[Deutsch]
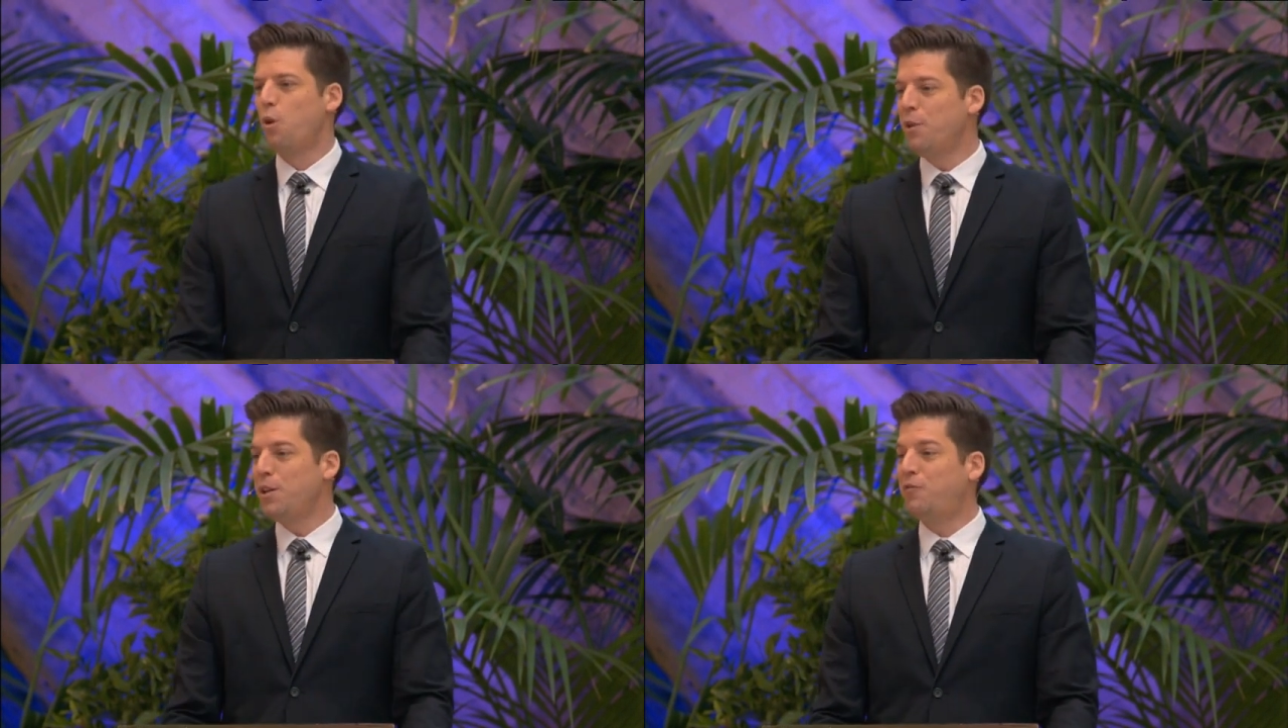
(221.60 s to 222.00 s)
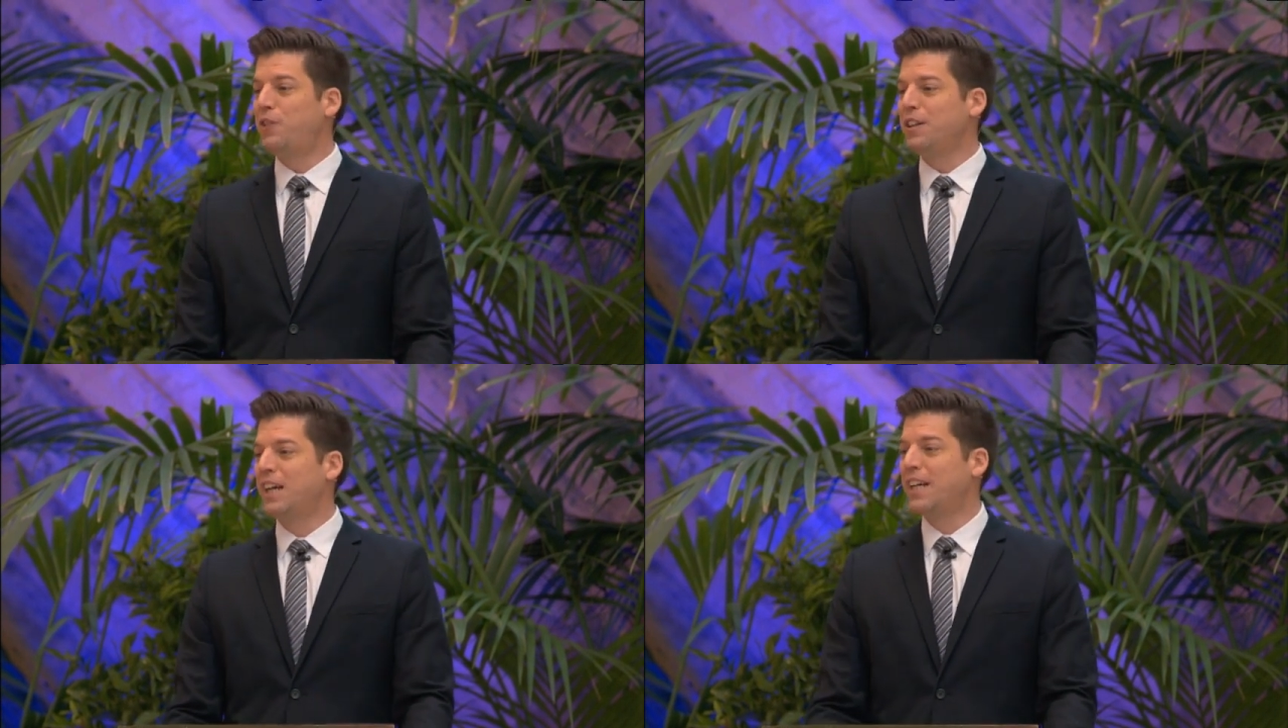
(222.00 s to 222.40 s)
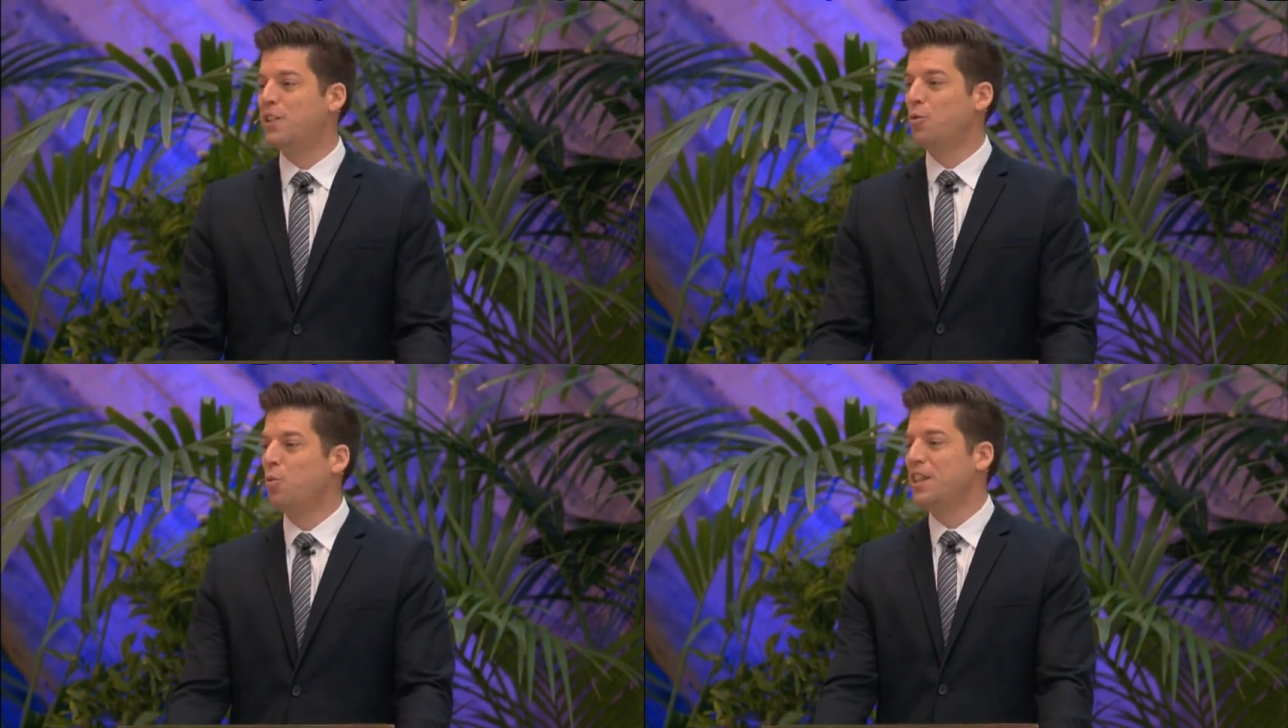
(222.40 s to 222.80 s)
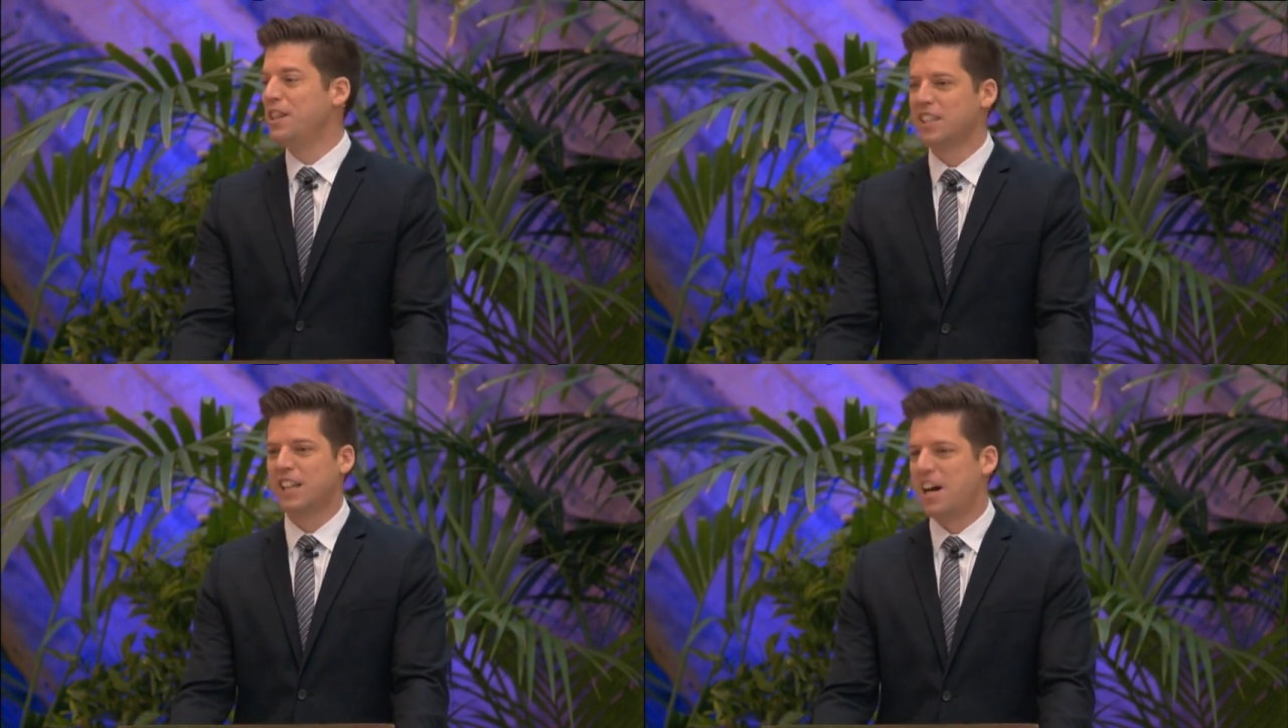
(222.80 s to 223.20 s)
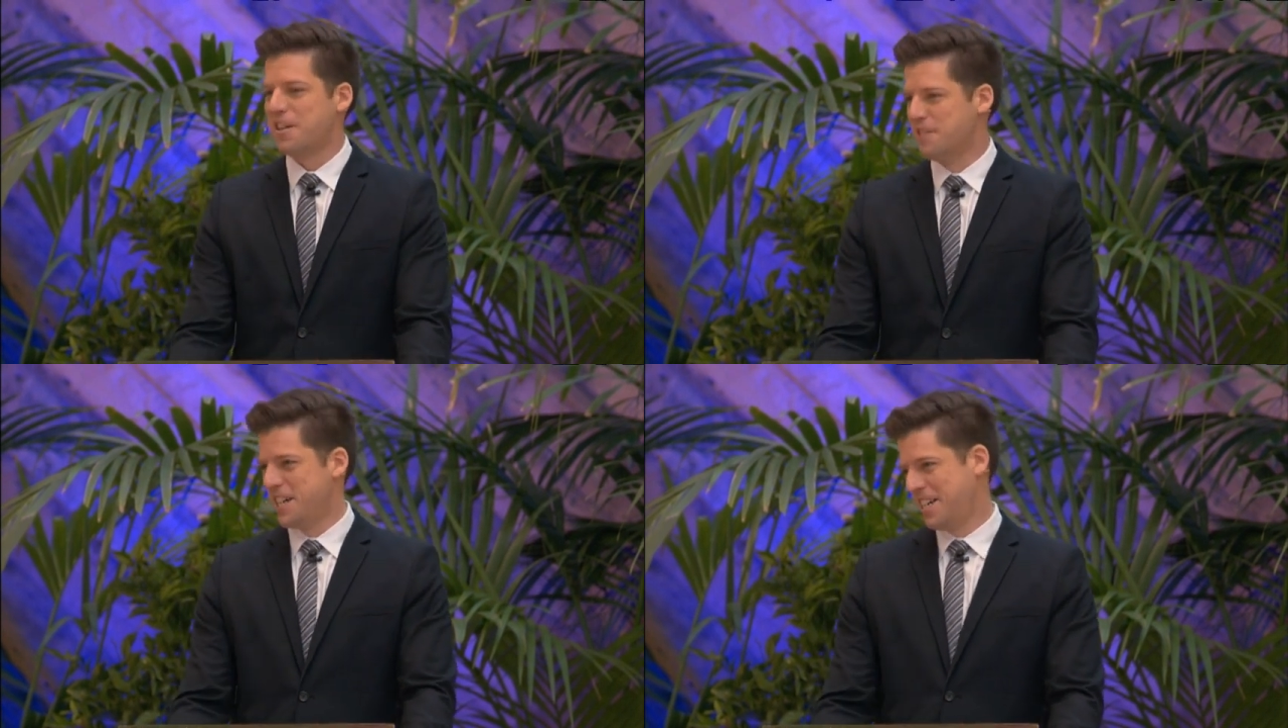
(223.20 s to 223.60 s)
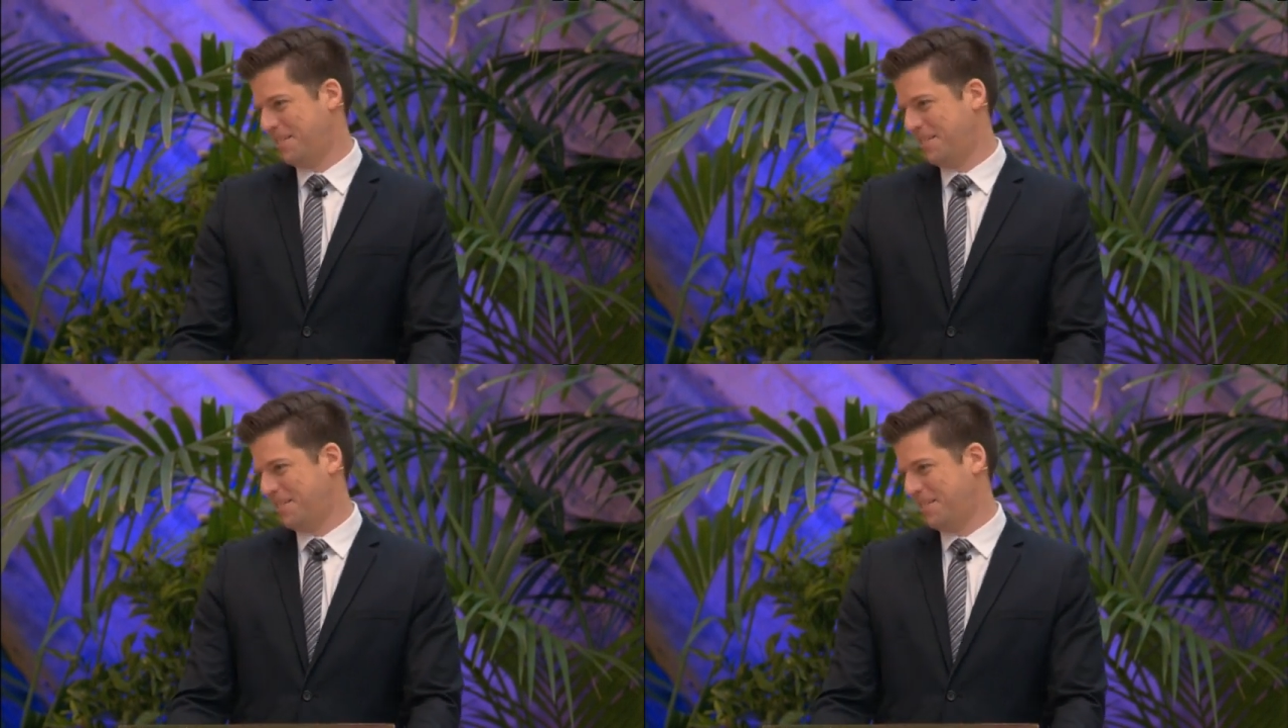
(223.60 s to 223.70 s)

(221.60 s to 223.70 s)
Wie würde es sich anfühlen, im Lotto zu